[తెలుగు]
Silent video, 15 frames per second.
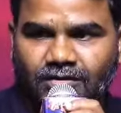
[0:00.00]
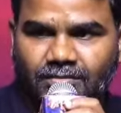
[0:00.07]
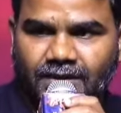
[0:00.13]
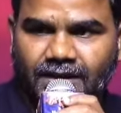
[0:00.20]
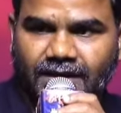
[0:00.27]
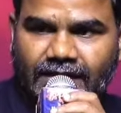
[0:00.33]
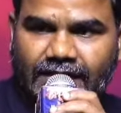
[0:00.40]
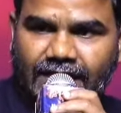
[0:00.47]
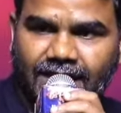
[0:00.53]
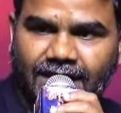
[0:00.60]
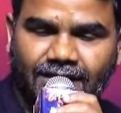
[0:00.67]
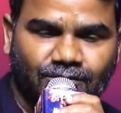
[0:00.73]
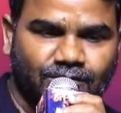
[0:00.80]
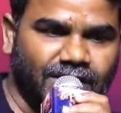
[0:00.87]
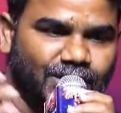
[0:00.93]
మా వెనకాల
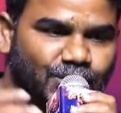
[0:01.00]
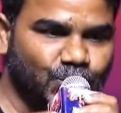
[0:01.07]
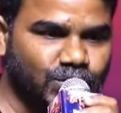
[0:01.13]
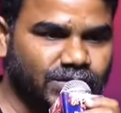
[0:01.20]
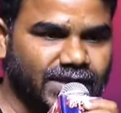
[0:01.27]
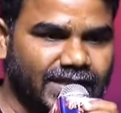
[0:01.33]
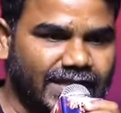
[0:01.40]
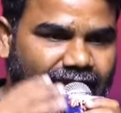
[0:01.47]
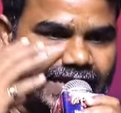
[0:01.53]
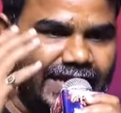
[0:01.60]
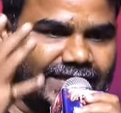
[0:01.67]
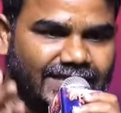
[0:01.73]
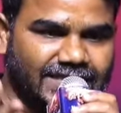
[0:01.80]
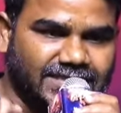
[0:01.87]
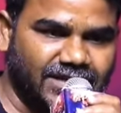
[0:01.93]
ఉన్న యూత్ అందరికి
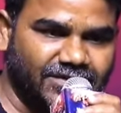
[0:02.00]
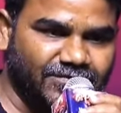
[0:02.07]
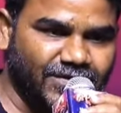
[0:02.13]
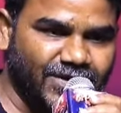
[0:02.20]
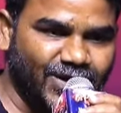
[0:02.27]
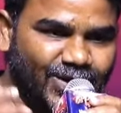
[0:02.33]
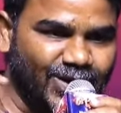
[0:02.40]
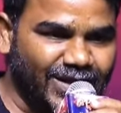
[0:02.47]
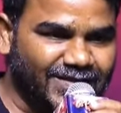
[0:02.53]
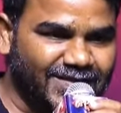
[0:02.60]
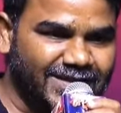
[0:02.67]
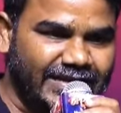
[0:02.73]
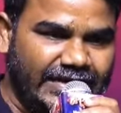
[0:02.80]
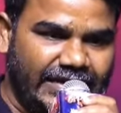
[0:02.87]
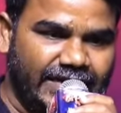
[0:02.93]
ఎంత స్టఫ్ కావాలో
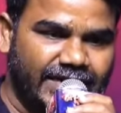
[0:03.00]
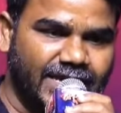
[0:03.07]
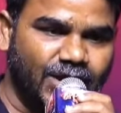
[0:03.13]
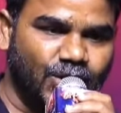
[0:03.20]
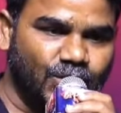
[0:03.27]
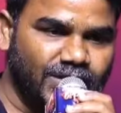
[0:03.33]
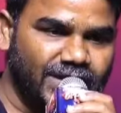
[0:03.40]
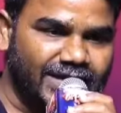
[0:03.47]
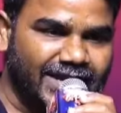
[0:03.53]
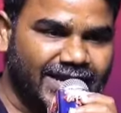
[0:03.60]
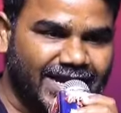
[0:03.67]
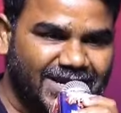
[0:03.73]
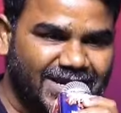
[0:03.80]
అంత నిండుగా ఉందని నాకు